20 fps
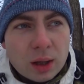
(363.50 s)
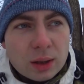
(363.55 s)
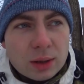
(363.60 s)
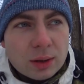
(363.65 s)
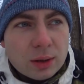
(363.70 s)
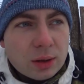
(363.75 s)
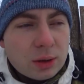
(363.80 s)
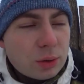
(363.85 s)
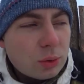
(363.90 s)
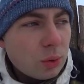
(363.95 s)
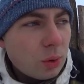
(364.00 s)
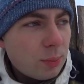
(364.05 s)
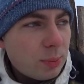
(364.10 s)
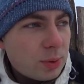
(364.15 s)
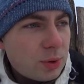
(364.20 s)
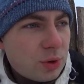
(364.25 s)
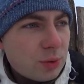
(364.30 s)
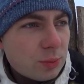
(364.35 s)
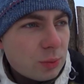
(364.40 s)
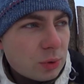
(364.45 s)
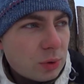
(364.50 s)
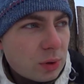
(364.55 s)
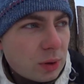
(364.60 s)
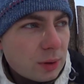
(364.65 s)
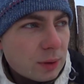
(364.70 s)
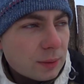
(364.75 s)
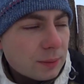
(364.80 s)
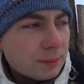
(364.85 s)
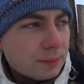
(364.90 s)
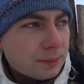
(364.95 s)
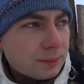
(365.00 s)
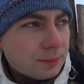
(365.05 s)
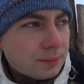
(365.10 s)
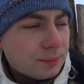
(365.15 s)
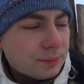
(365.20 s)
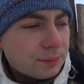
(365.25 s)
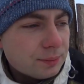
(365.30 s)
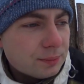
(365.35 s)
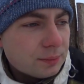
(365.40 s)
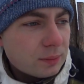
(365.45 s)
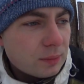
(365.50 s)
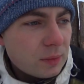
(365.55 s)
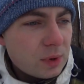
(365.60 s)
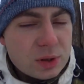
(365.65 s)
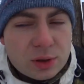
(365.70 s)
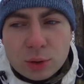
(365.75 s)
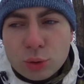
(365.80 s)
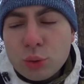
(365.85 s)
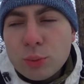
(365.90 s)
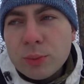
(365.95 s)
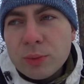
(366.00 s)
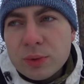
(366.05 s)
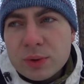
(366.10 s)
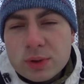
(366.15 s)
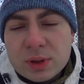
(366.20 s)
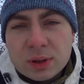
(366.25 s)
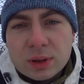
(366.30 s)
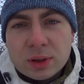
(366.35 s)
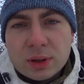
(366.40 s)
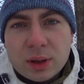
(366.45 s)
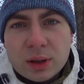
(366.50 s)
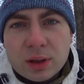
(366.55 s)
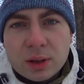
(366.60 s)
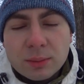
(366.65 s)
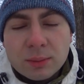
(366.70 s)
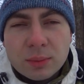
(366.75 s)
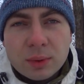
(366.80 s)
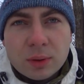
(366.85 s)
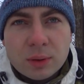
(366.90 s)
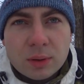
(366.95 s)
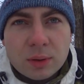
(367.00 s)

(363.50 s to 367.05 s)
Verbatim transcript: никто почему-то не задумывается над этим.